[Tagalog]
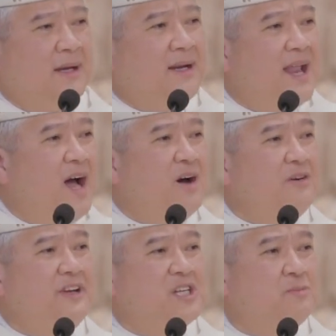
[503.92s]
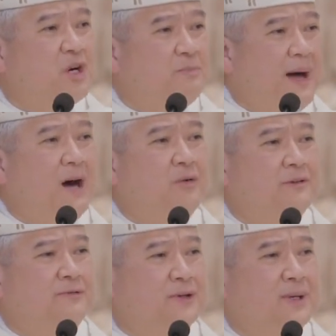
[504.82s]
Love is more
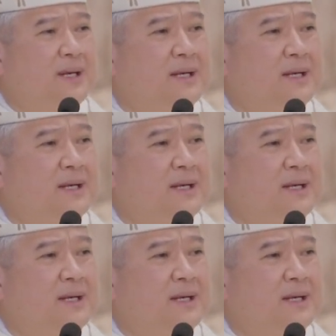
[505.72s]
powerful